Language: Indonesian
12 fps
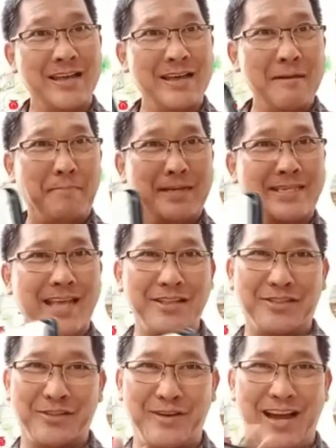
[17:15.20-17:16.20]

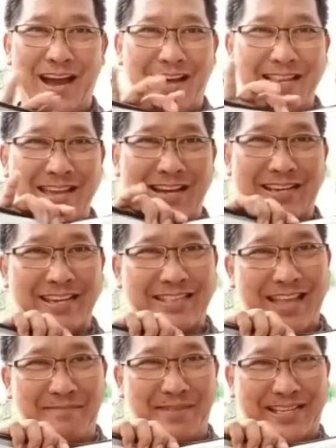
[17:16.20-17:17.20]
pesan Tuhan yang
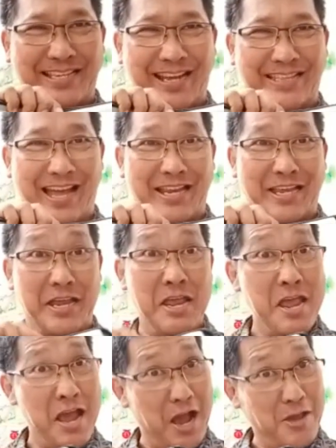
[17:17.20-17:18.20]
kita baca tadi.
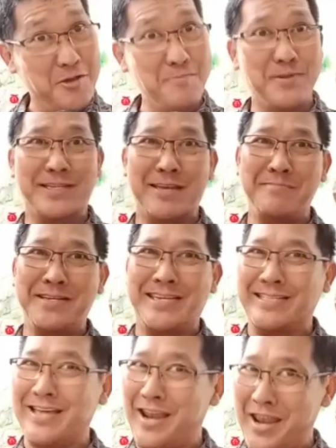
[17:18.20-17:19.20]
Ayo bersama
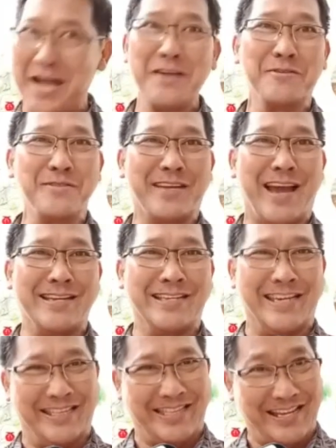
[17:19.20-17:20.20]
kita
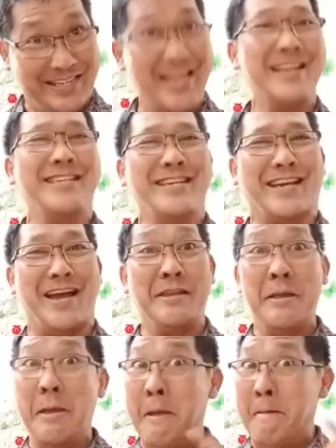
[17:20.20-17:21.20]
lakukan, kita
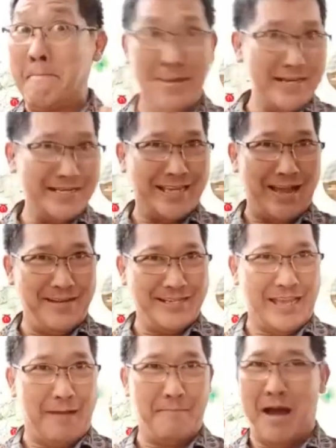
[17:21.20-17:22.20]
nyanyikan,
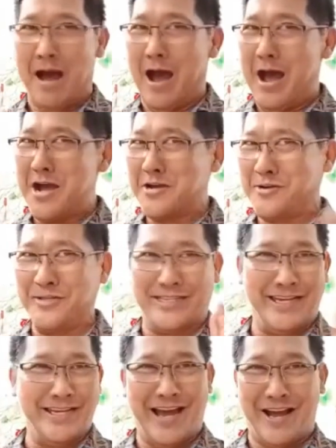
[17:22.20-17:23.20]
Bersama-sama aku
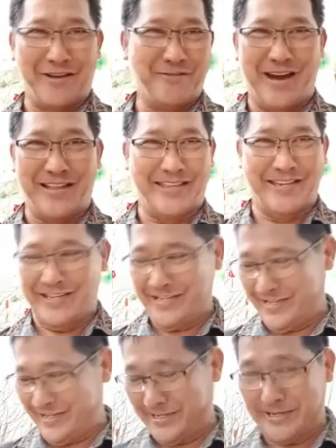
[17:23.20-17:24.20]
tidak
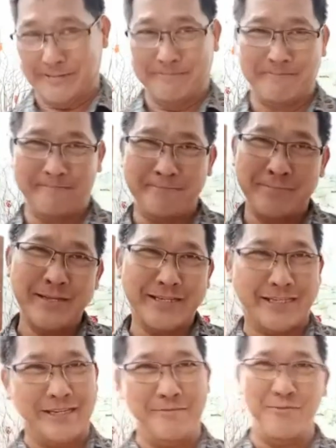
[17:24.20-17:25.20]
khawatir.
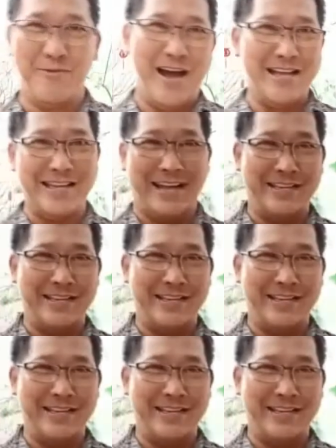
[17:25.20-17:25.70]
Semuanya